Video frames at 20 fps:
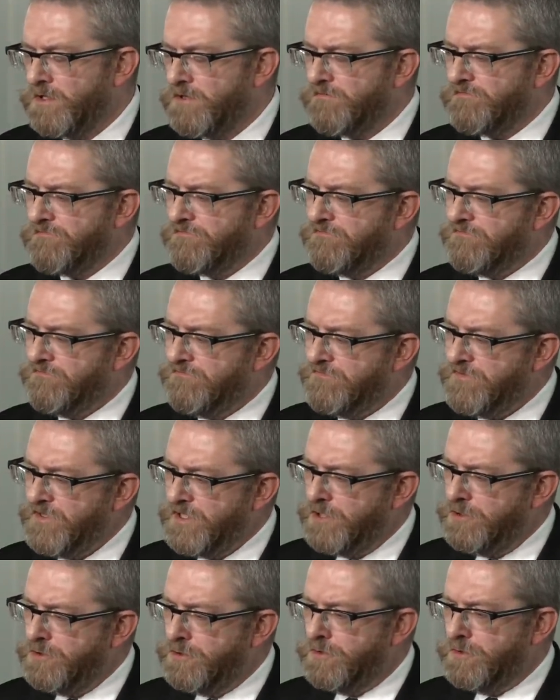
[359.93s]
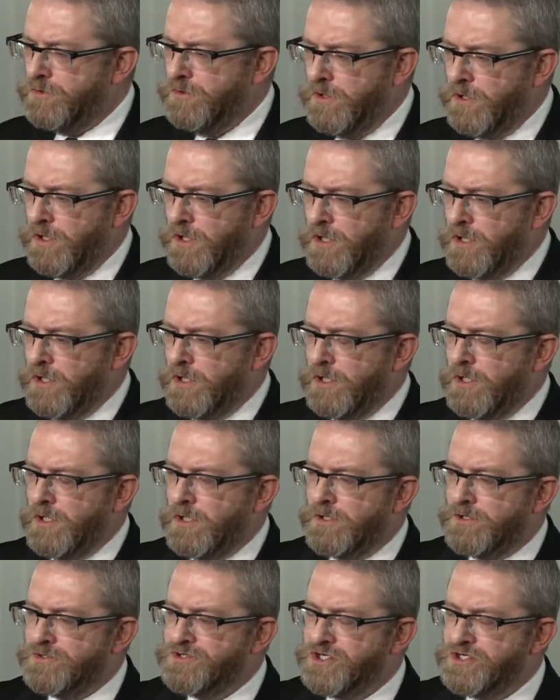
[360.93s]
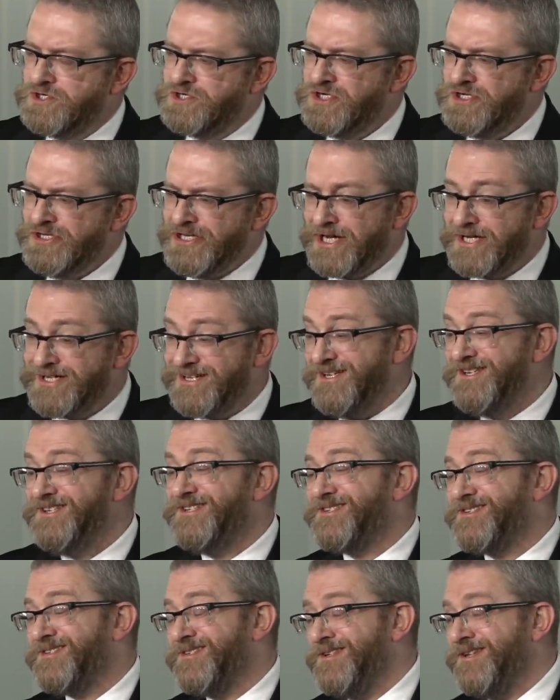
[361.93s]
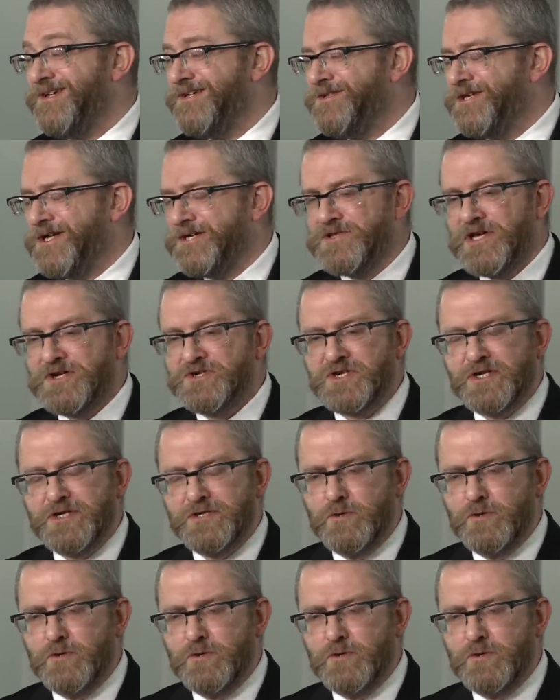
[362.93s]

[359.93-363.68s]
w wielu dziedzinach istnienia naszego